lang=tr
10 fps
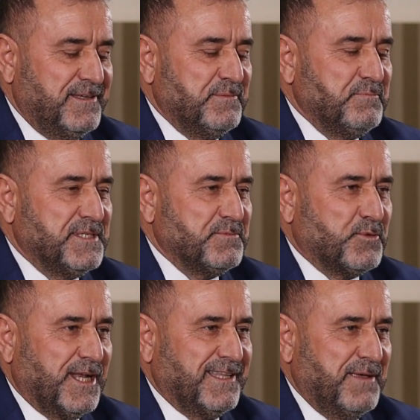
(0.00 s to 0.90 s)
bizim
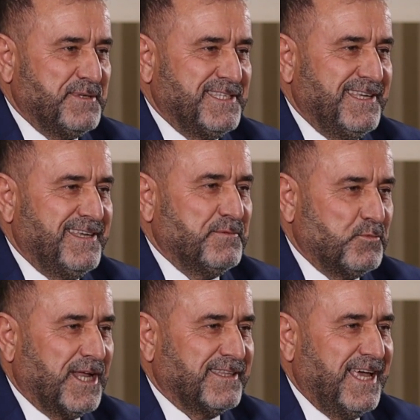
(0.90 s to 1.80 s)
burada bizi
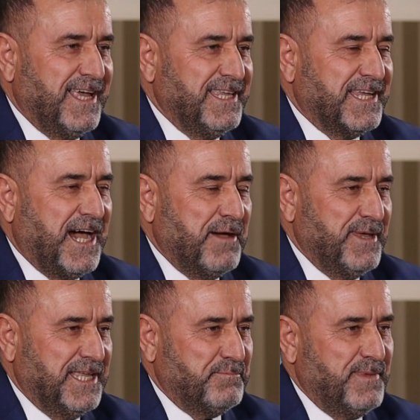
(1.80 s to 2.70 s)
burada
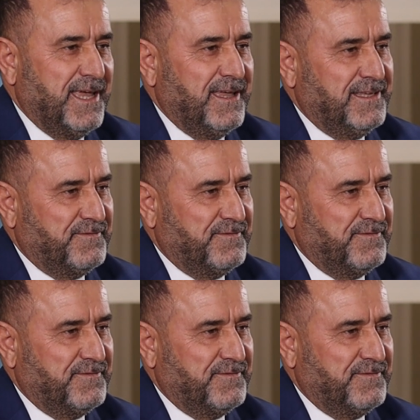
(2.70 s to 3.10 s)
ikame etme